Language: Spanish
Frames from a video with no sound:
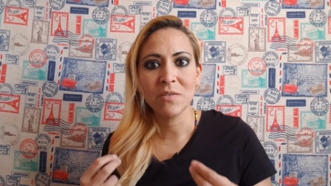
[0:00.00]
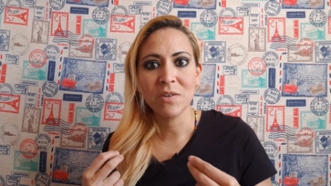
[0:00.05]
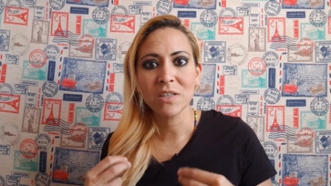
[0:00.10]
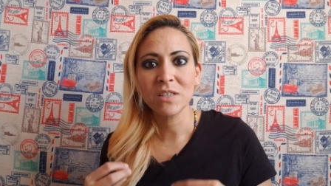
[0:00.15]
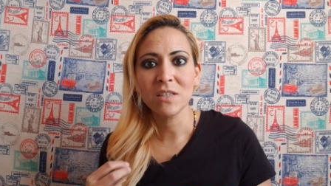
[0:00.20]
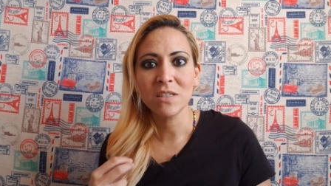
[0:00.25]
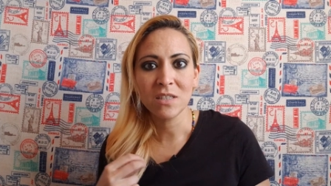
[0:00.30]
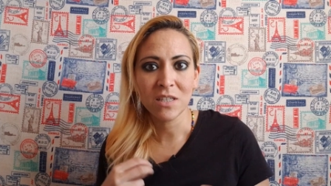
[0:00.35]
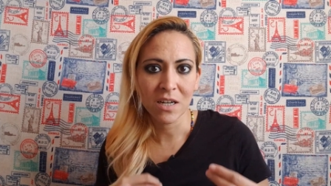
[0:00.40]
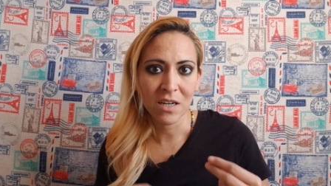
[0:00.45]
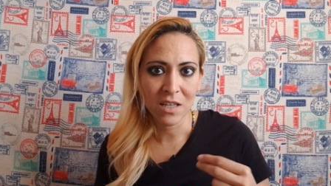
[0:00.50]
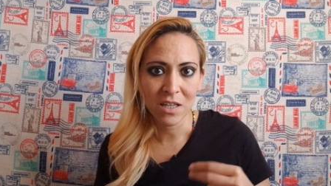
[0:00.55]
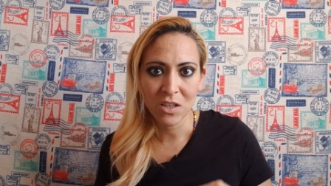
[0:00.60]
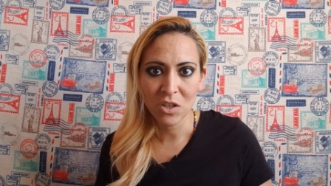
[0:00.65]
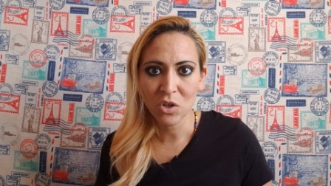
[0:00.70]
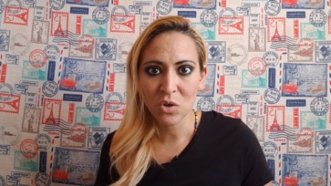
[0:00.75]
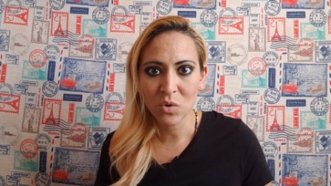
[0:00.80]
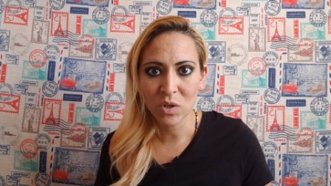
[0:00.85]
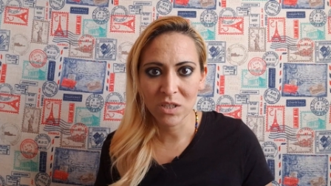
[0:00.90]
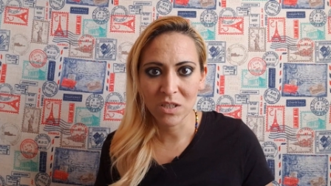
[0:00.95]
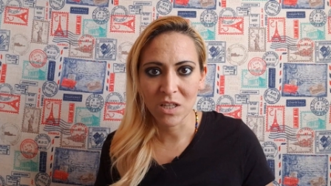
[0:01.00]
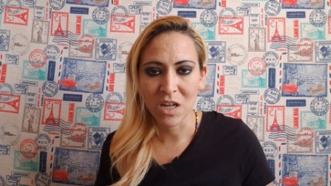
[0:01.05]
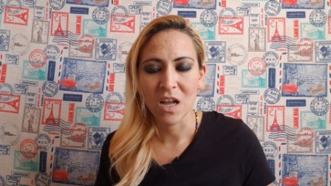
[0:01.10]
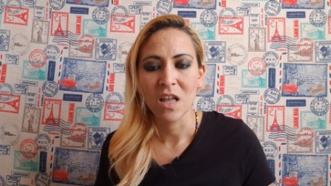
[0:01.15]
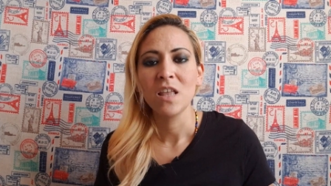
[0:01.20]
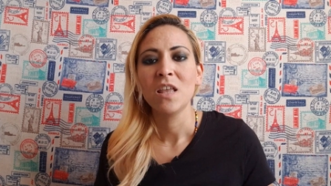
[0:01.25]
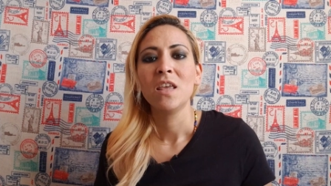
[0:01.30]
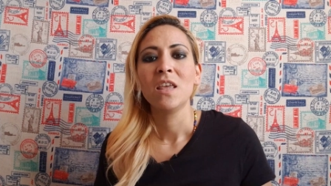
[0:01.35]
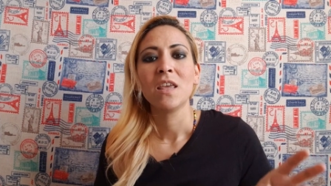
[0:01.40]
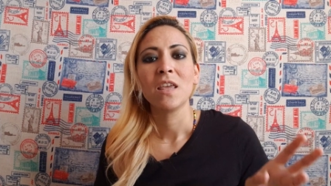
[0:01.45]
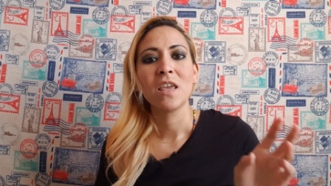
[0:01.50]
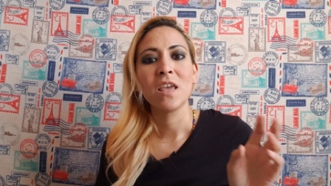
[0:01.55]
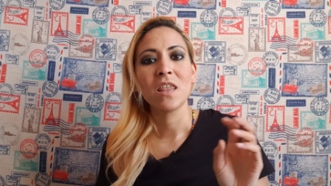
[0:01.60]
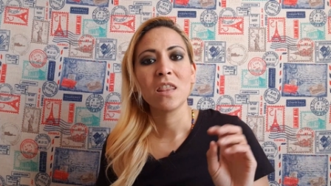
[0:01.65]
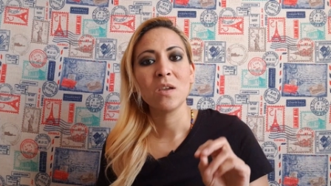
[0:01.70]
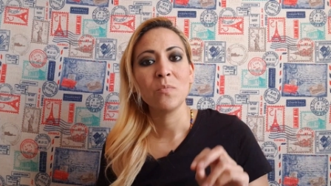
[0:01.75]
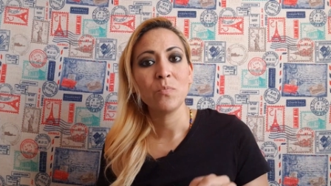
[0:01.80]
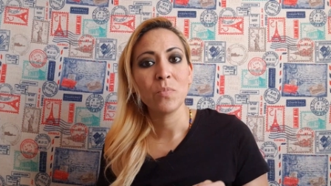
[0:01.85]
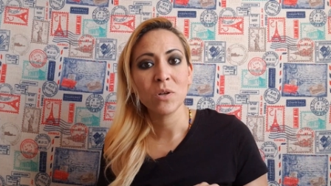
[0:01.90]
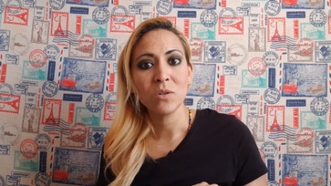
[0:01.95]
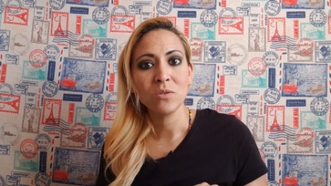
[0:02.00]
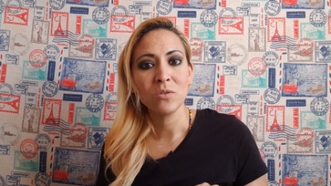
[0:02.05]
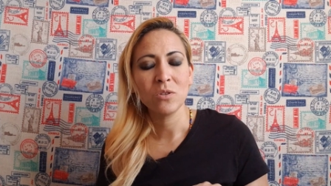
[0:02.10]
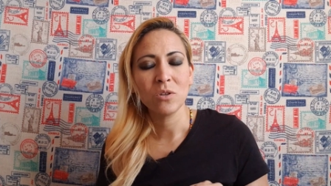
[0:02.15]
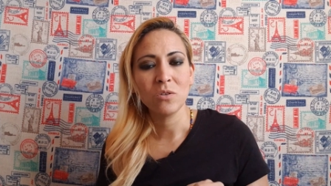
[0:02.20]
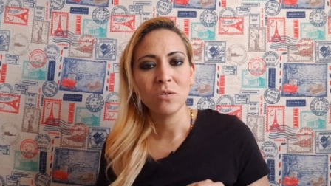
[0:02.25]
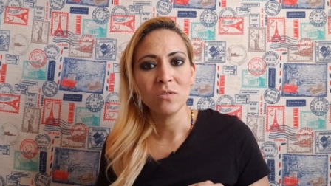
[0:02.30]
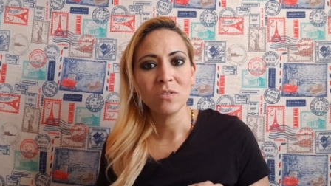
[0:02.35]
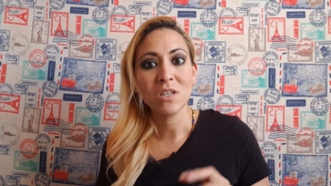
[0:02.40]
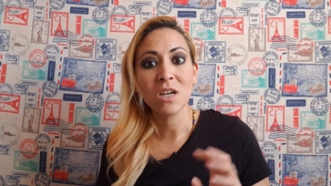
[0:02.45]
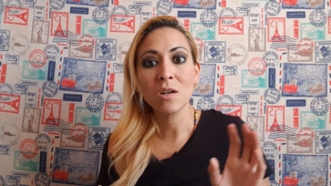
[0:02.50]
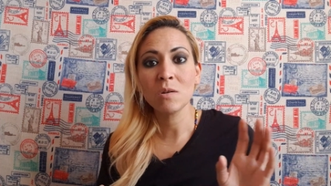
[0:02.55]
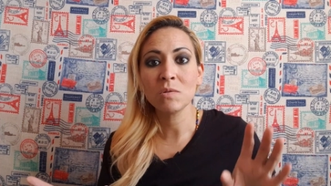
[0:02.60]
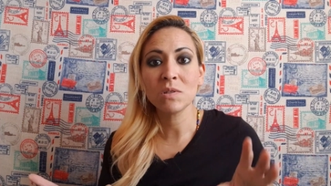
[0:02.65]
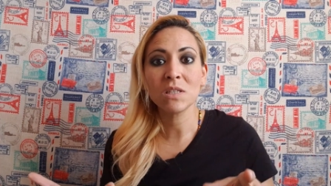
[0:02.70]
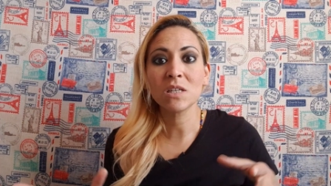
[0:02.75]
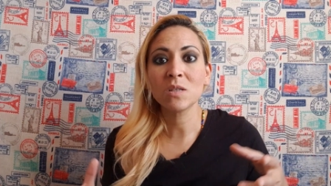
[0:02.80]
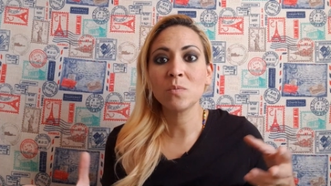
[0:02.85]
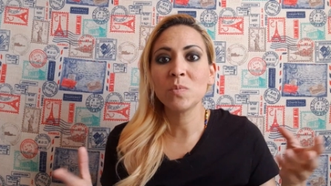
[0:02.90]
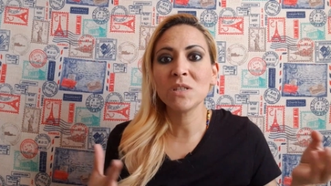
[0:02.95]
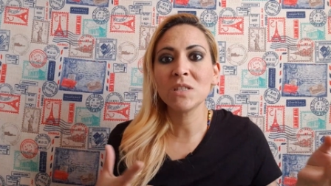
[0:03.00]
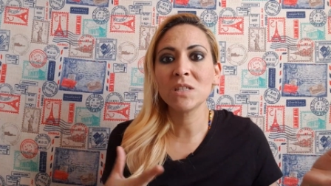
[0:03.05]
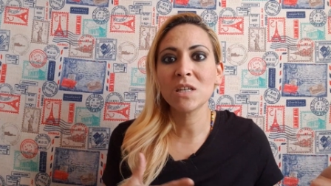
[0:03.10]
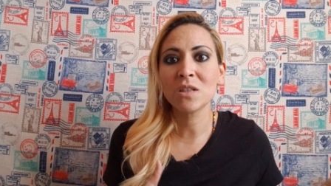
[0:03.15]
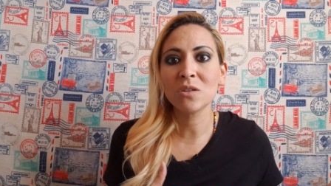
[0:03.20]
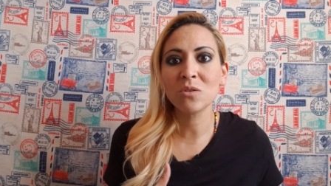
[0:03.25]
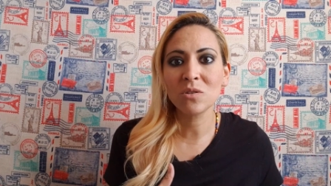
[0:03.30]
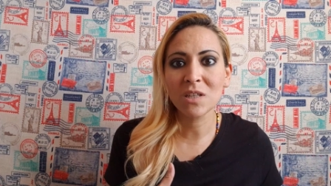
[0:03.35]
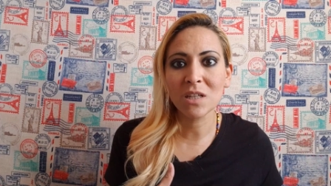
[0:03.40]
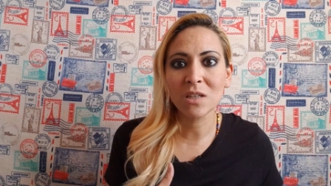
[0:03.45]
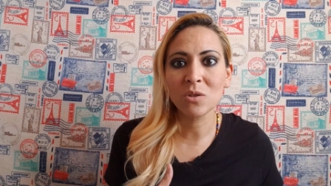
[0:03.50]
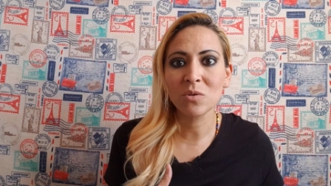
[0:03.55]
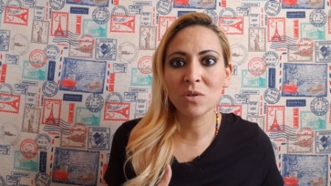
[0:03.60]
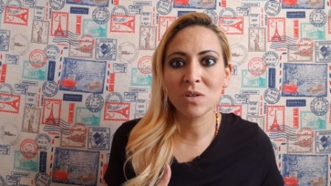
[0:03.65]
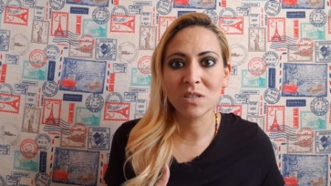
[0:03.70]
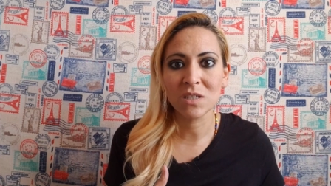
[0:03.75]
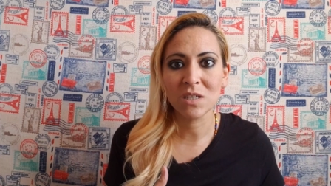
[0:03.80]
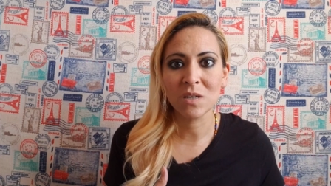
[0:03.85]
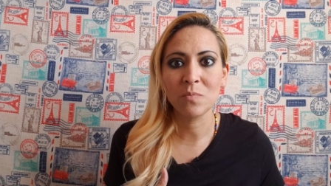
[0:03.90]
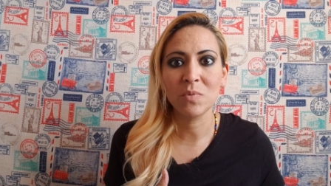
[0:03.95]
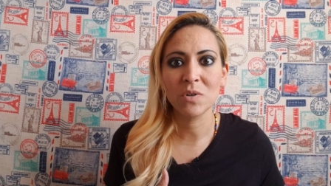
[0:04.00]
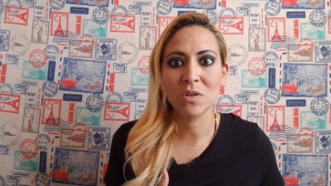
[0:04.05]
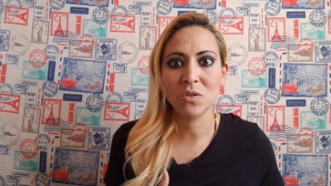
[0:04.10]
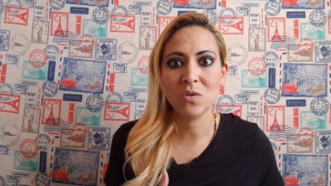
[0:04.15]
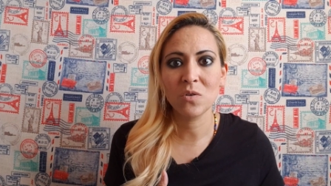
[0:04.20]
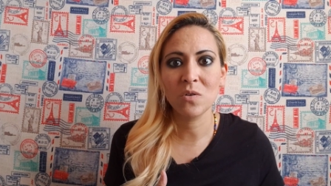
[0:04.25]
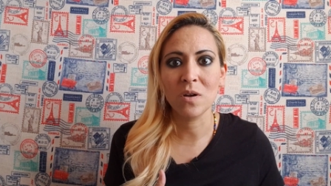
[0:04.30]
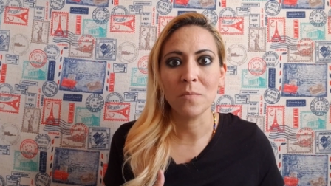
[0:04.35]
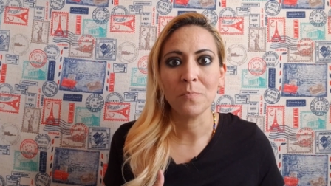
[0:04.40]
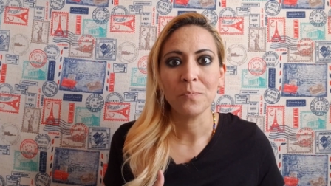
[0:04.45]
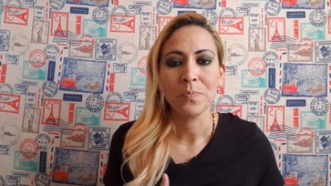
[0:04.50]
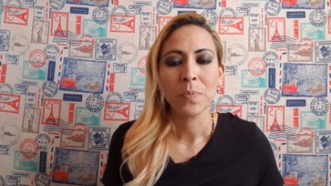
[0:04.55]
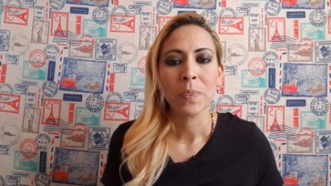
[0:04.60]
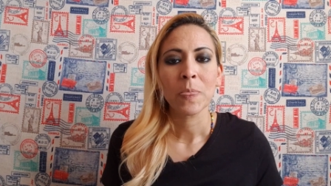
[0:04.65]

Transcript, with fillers: vas a estar dando cuenta que de pronto ya no estás pensando tanto en esa persona.